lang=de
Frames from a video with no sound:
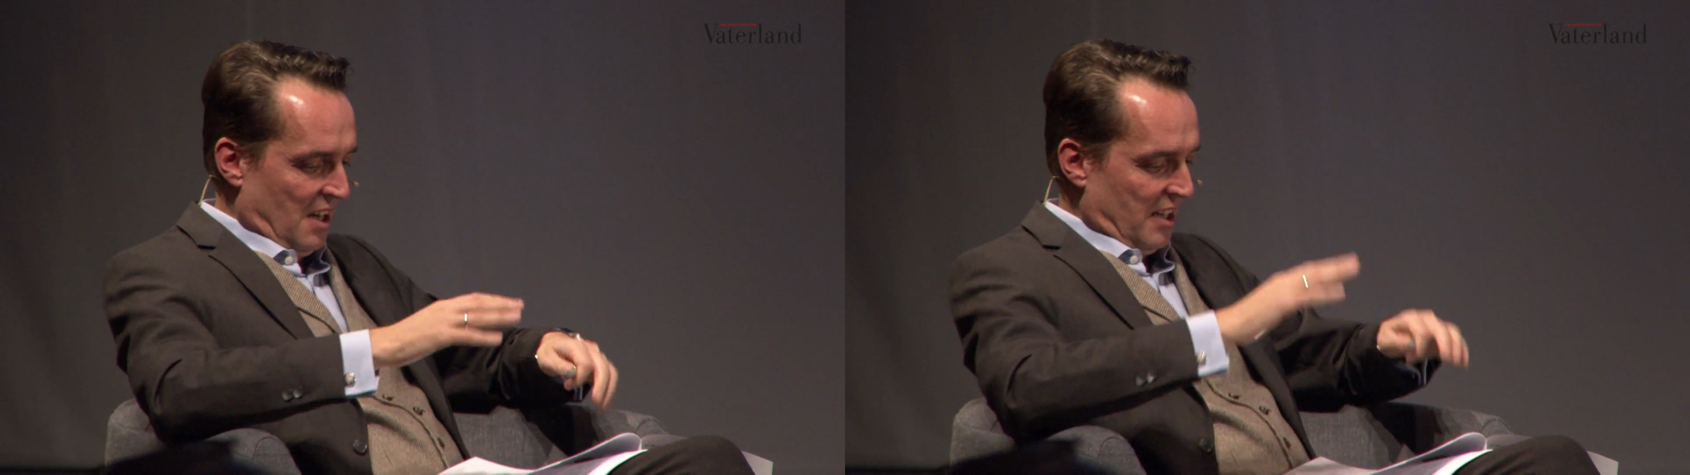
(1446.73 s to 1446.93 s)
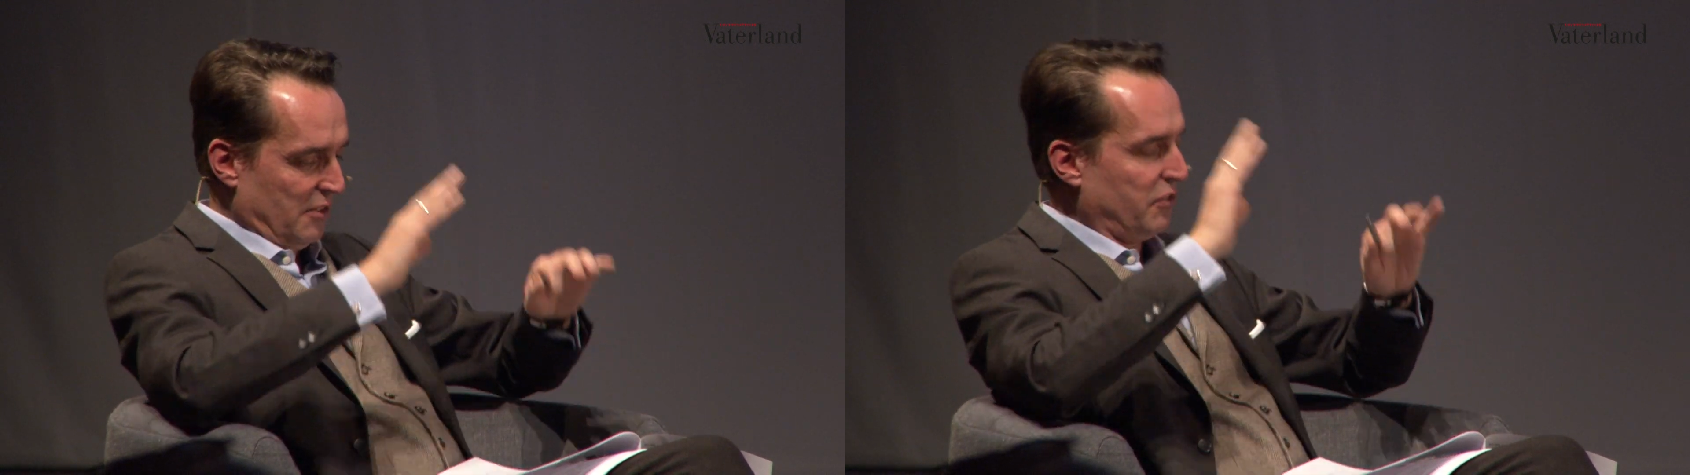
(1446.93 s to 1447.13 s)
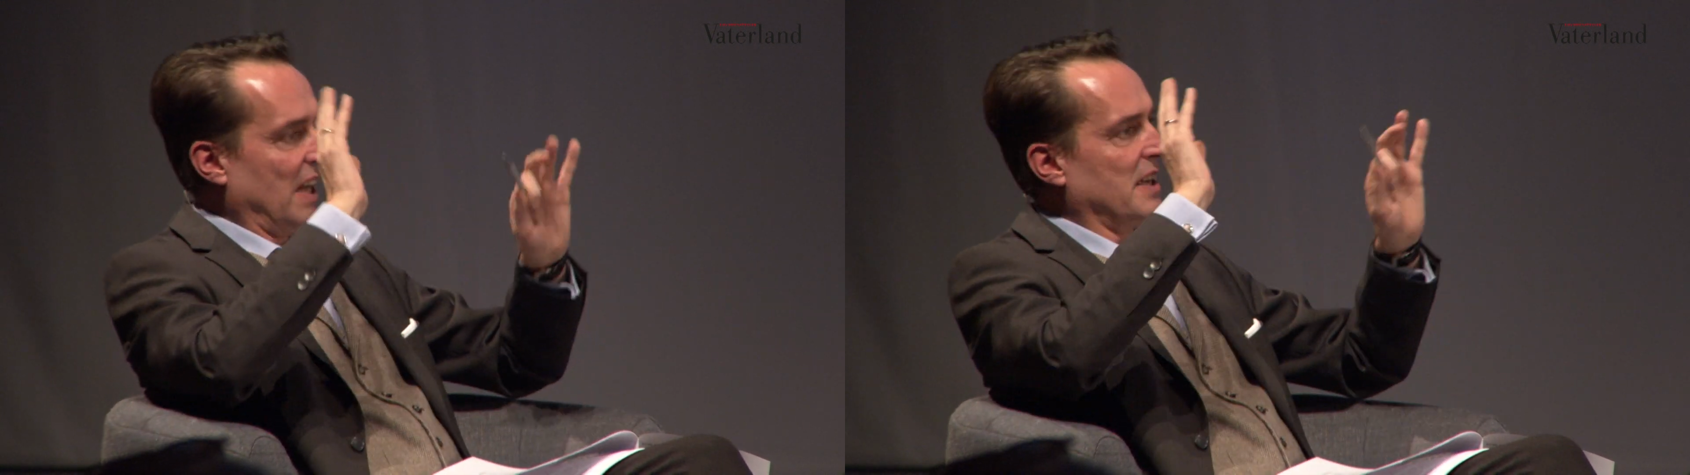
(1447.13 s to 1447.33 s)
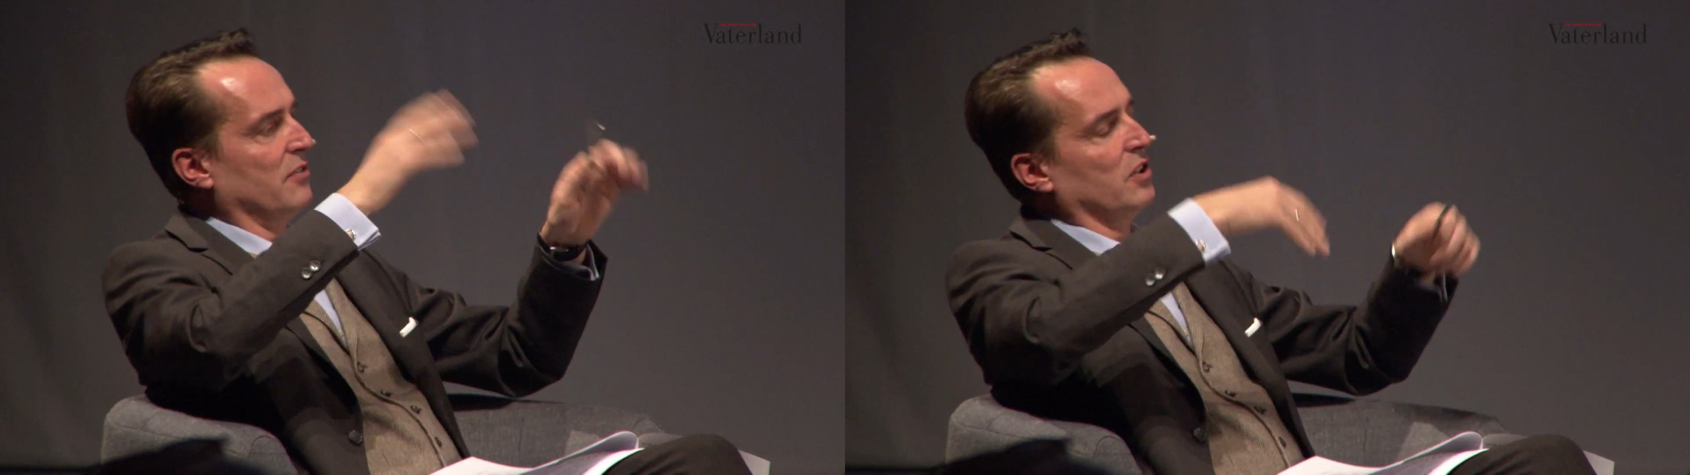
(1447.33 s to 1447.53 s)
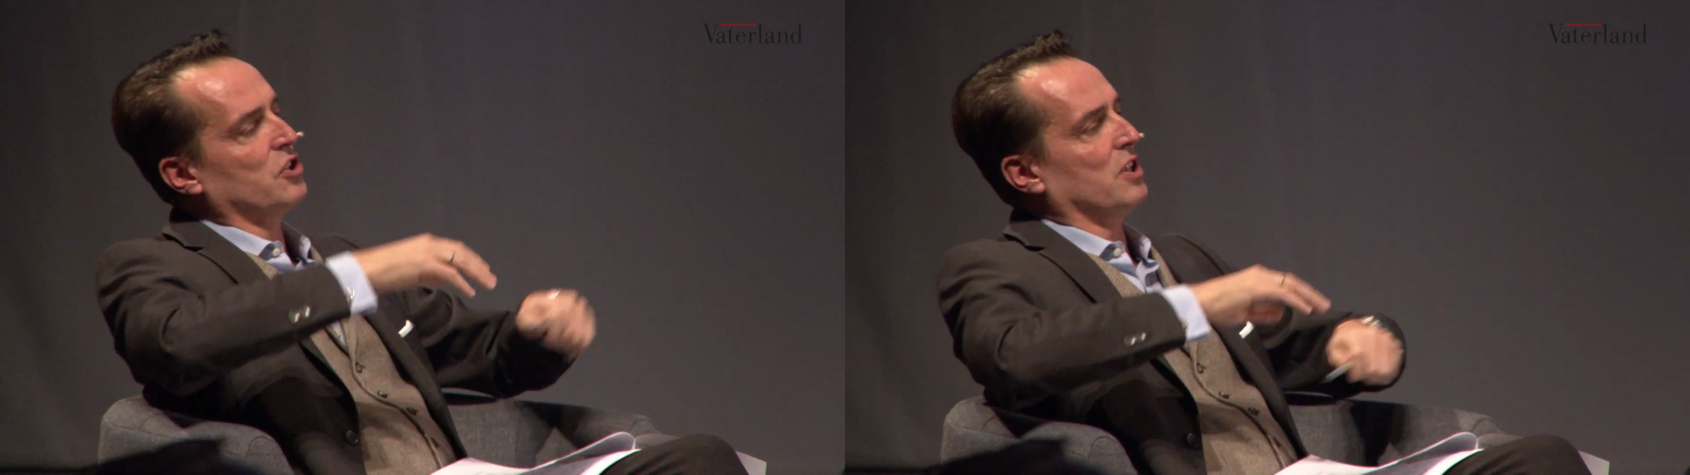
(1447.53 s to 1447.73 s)
In
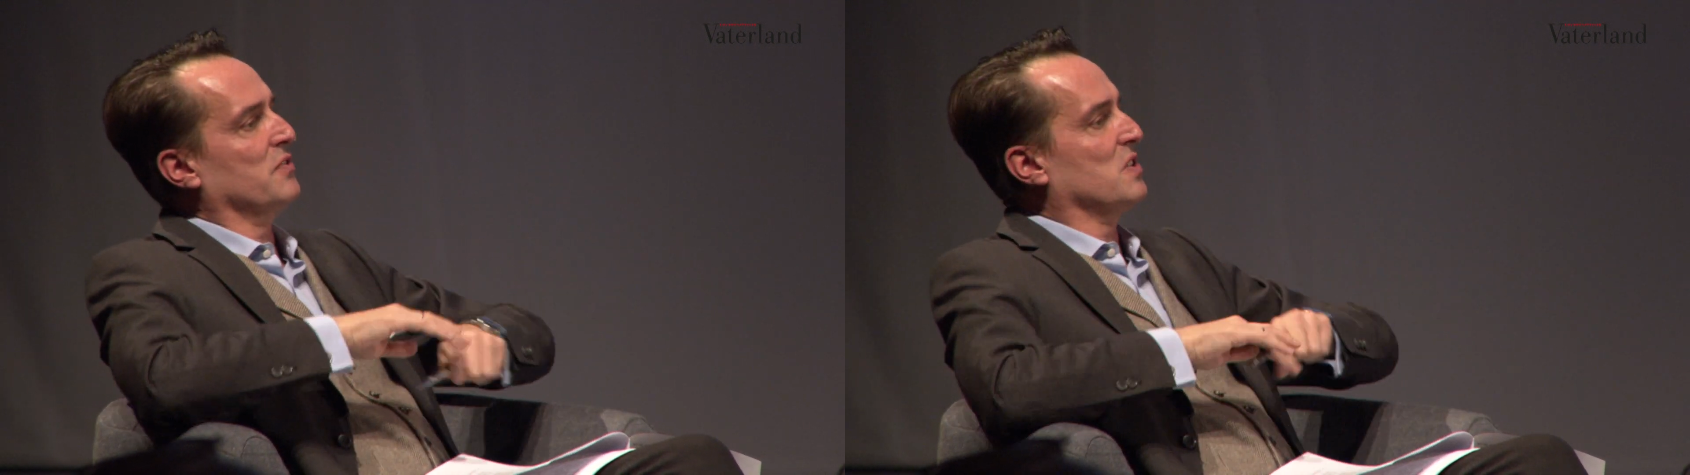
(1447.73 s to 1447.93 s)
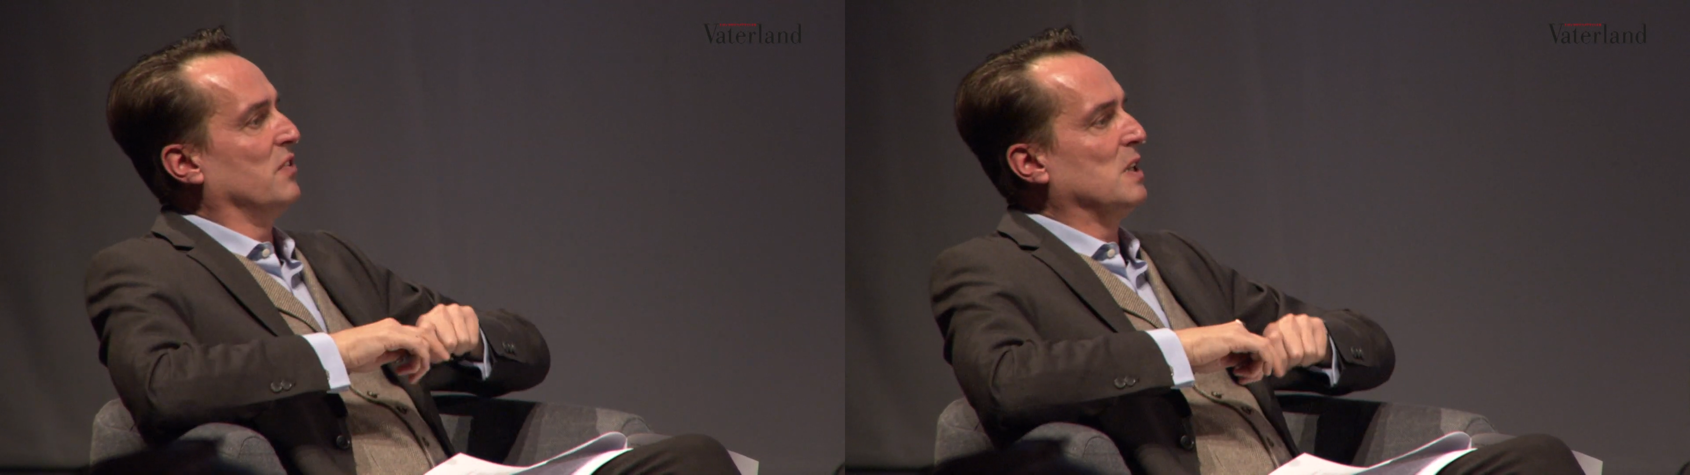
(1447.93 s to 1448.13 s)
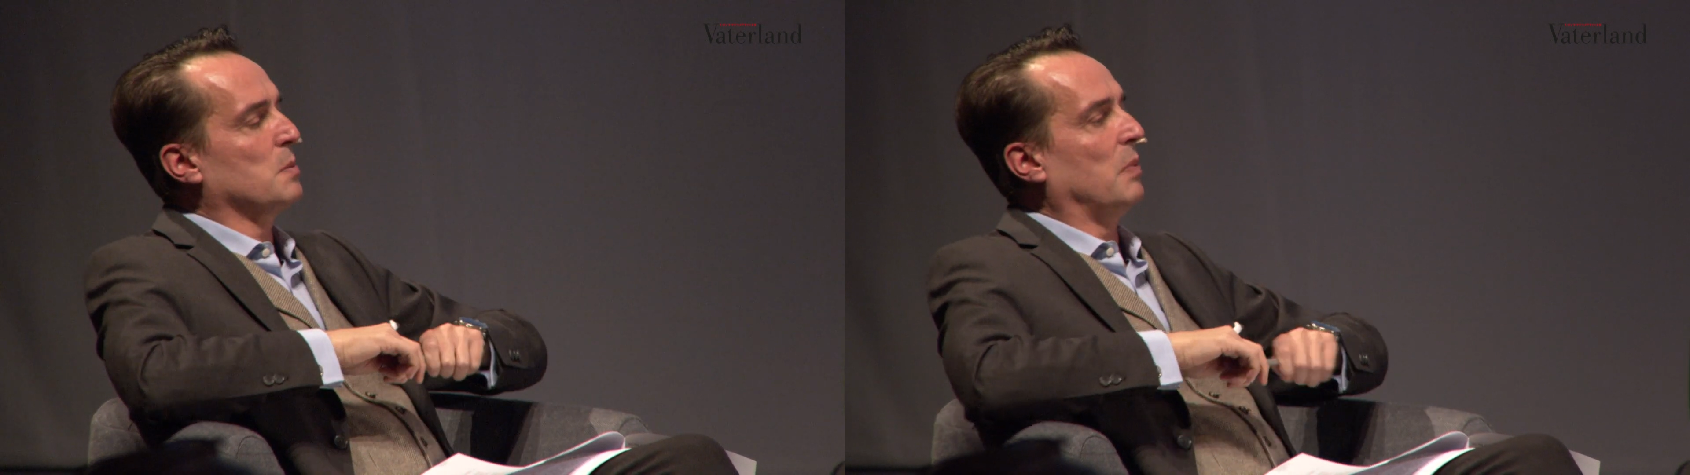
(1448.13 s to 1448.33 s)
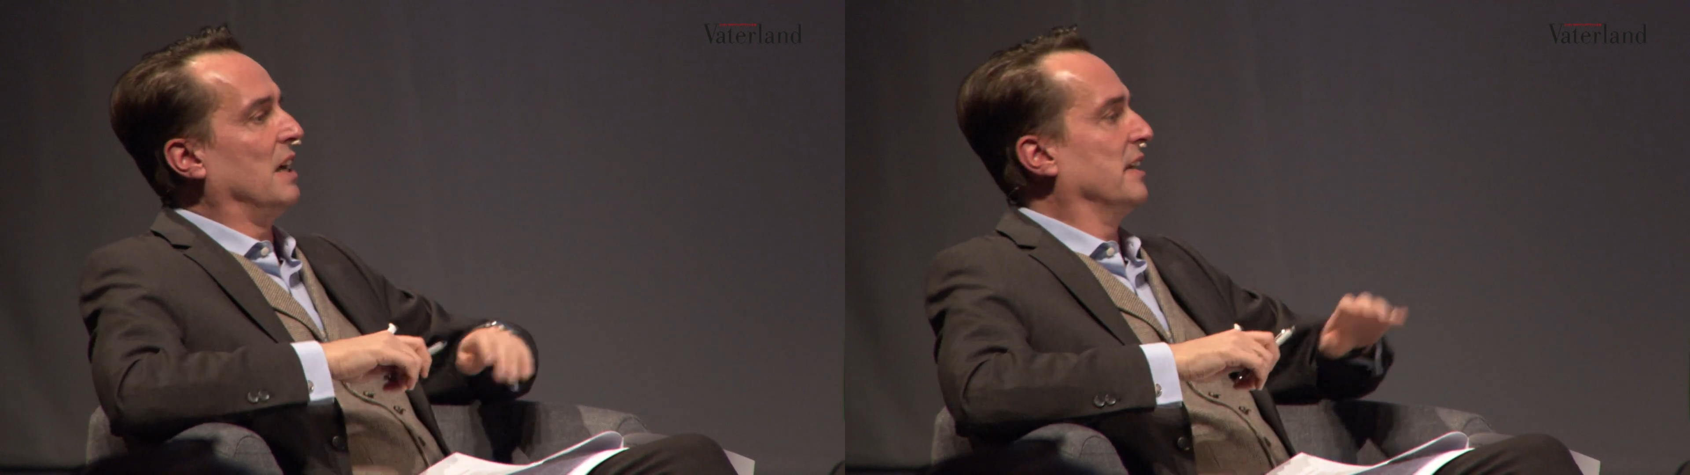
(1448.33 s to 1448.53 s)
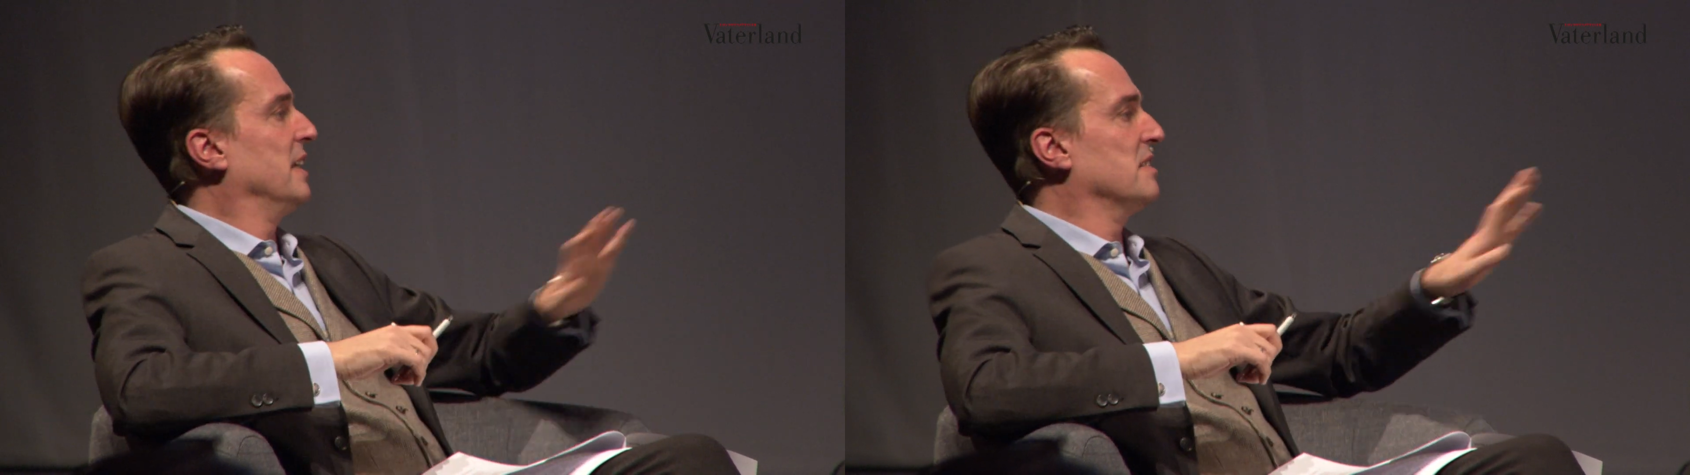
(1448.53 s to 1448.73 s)
freier
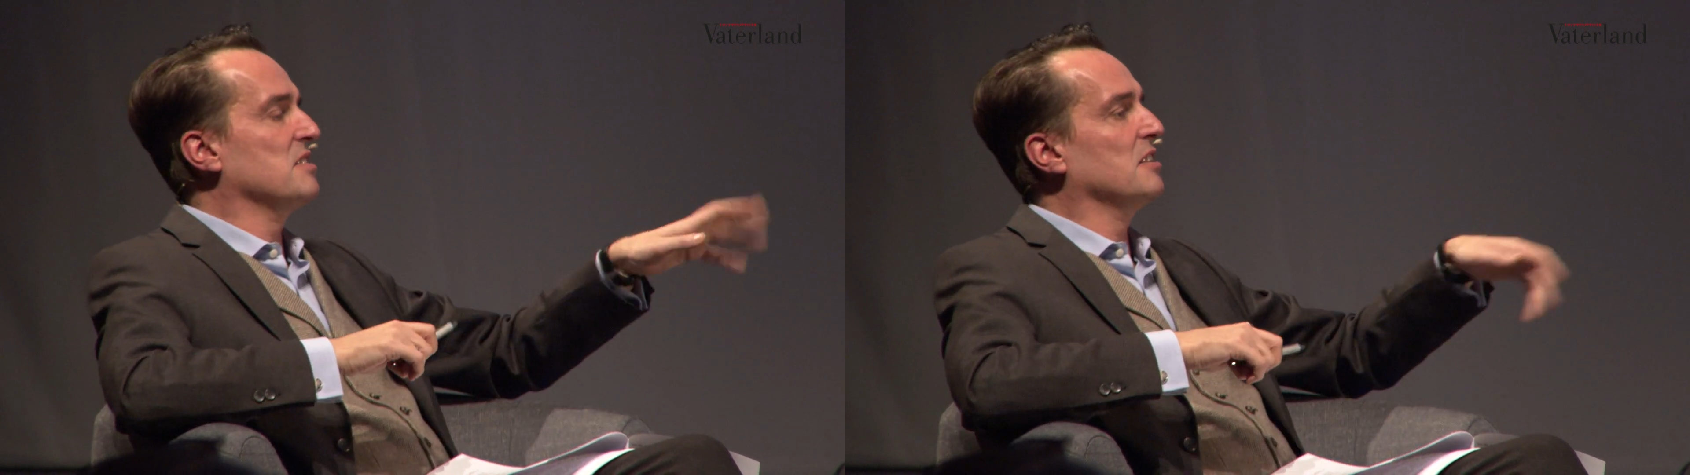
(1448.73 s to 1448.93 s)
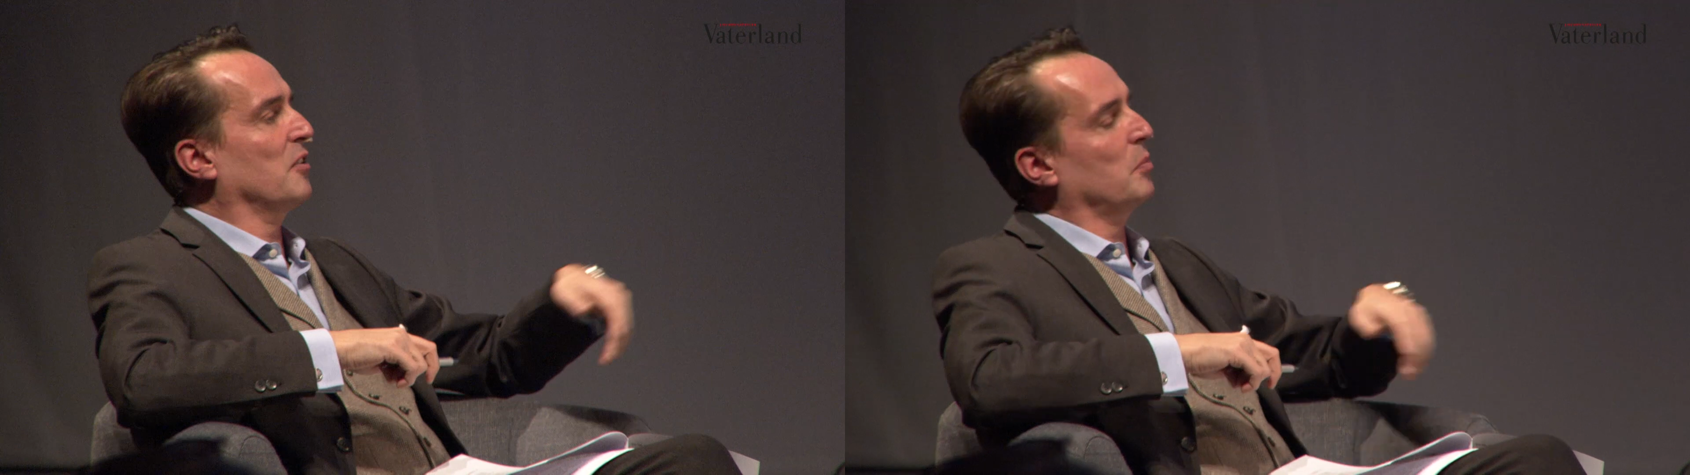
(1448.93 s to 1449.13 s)
Wirtschaftswildbahn hätten Sie das